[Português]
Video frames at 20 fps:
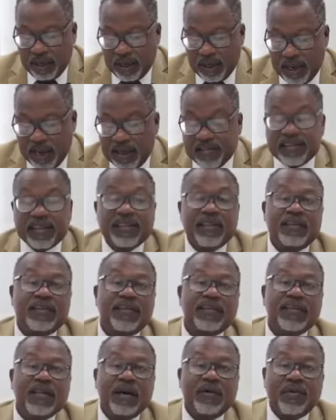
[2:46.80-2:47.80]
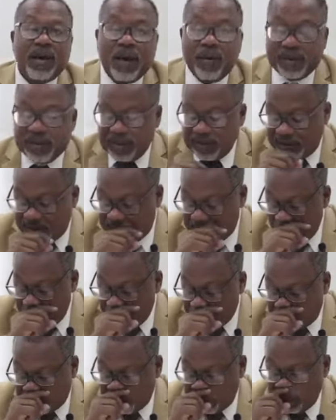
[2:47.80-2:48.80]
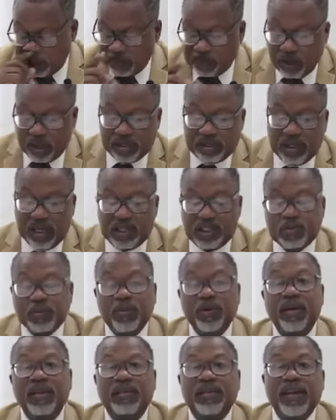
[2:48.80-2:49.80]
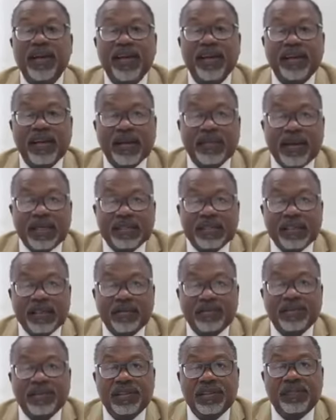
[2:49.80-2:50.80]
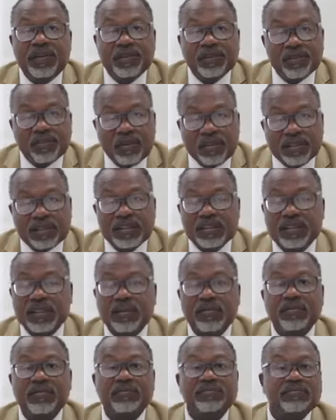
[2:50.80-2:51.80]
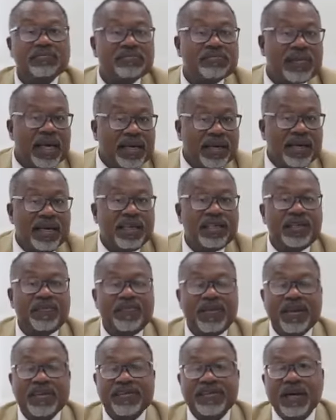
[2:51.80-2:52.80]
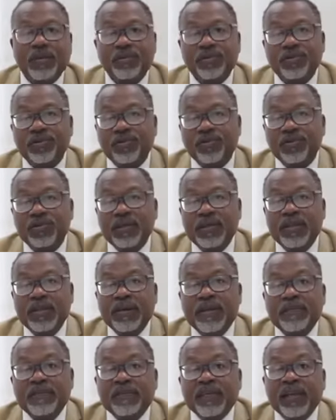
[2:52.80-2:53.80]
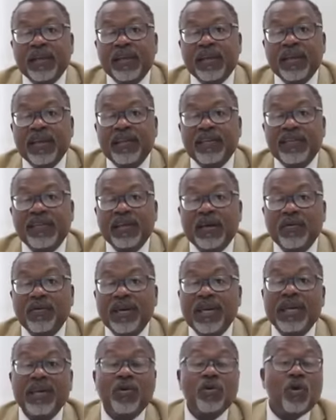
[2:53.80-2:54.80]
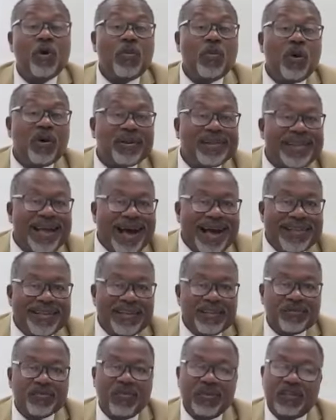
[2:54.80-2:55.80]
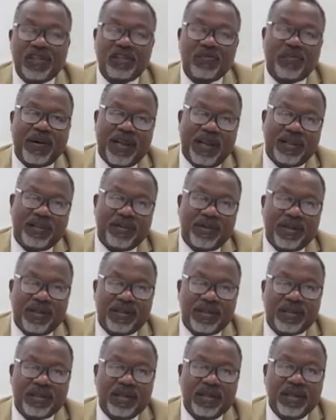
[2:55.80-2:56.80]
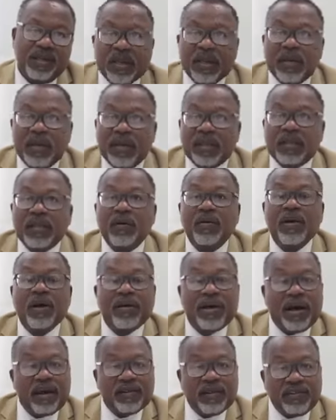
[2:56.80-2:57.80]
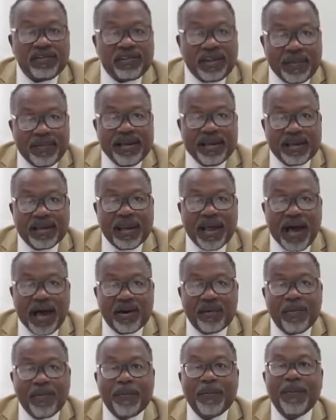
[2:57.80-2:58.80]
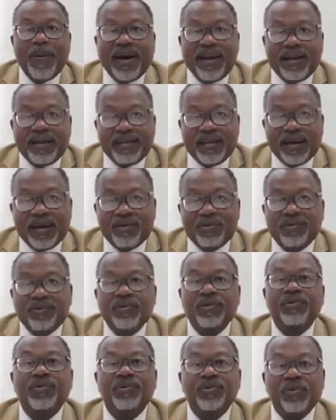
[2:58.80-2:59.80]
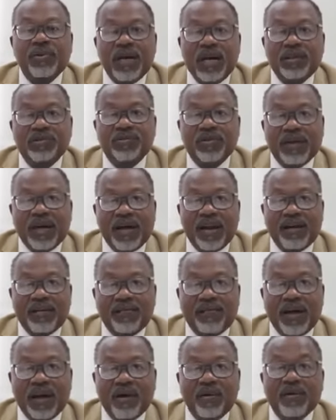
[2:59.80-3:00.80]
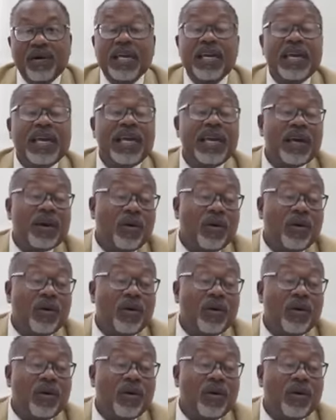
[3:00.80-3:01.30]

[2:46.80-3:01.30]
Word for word: Essa decisão é uma decisão bastante importante porque tem reclamação de pessoas que são daqui, de Piaçabuçu, que são incomodadas com esses paredões. Então, eu quero deixar bem claro: paredão durante o carnaval e